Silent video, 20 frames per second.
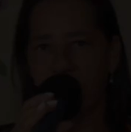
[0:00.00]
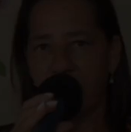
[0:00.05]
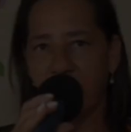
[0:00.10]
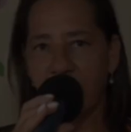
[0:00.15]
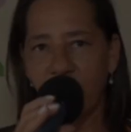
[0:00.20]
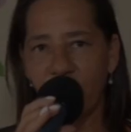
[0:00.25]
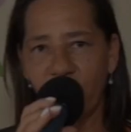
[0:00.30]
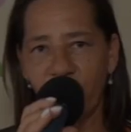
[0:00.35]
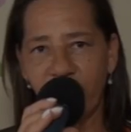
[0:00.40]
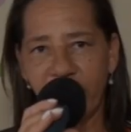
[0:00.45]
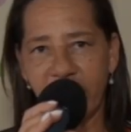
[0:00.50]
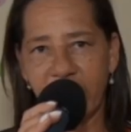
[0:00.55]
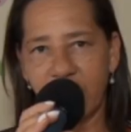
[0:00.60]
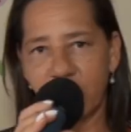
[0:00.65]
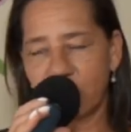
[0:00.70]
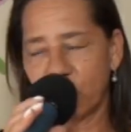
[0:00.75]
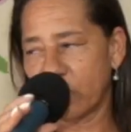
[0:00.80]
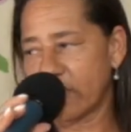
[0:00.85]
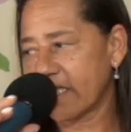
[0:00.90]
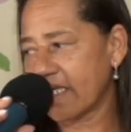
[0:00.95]
Eu,
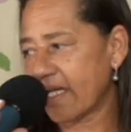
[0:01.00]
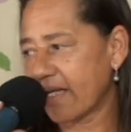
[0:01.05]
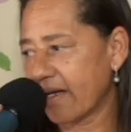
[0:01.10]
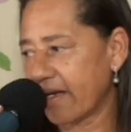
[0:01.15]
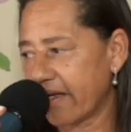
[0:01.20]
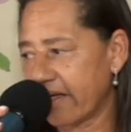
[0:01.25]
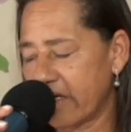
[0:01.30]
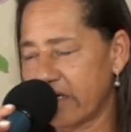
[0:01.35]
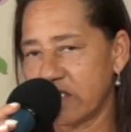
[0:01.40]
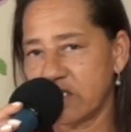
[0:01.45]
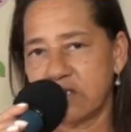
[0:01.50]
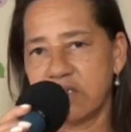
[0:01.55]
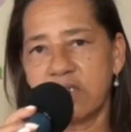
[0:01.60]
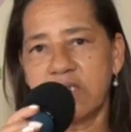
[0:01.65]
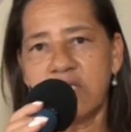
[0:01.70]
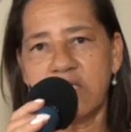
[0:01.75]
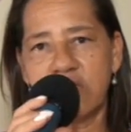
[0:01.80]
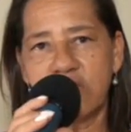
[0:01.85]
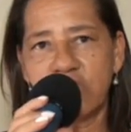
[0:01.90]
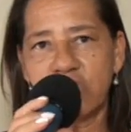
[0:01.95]
vereadora
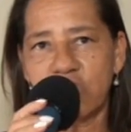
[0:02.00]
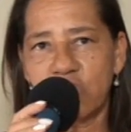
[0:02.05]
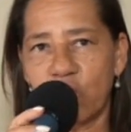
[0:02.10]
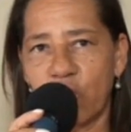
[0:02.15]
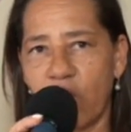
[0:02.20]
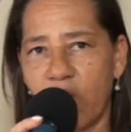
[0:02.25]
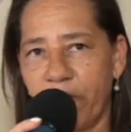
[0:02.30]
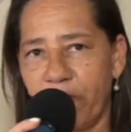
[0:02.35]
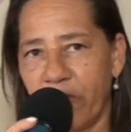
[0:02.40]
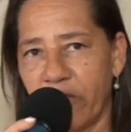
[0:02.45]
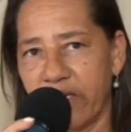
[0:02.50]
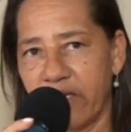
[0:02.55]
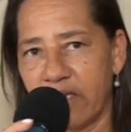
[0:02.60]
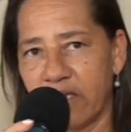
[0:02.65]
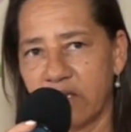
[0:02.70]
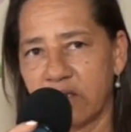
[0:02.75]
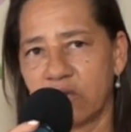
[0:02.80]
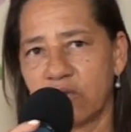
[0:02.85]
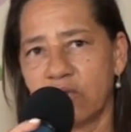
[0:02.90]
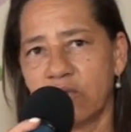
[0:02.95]
Celeste, estou
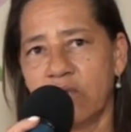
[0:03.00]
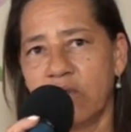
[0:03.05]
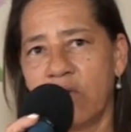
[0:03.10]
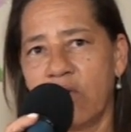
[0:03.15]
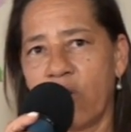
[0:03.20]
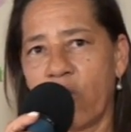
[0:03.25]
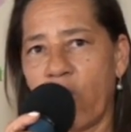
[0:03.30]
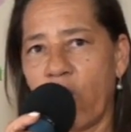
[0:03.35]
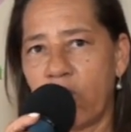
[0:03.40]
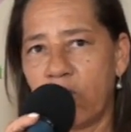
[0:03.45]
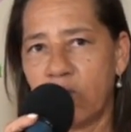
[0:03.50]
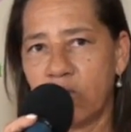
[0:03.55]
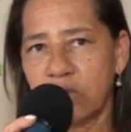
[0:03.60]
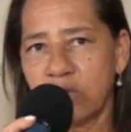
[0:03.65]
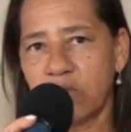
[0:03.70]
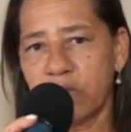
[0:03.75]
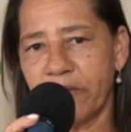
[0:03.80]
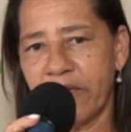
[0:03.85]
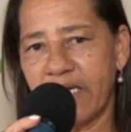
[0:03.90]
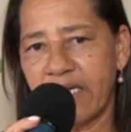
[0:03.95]
apoiando com
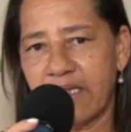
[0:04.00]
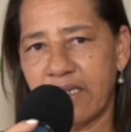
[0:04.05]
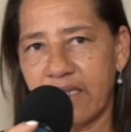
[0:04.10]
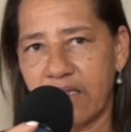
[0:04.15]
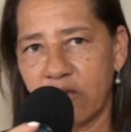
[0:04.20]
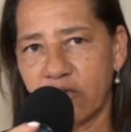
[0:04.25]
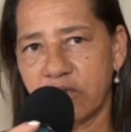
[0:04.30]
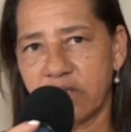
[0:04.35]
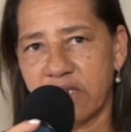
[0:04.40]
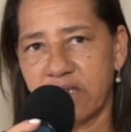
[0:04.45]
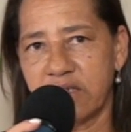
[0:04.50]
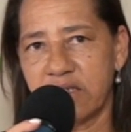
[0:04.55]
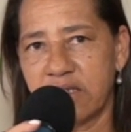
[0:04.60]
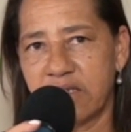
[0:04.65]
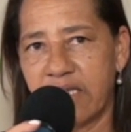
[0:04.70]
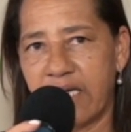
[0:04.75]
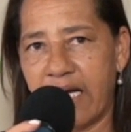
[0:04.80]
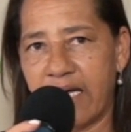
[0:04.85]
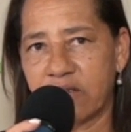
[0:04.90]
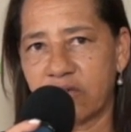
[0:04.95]
muito prazer os
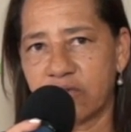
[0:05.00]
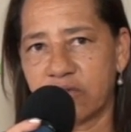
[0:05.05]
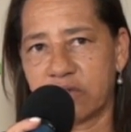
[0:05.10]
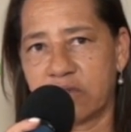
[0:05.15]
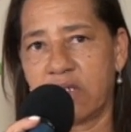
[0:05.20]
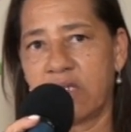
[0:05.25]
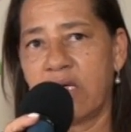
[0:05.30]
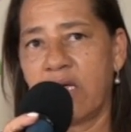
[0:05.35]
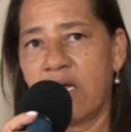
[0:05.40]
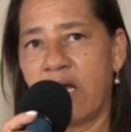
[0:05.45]
candidatos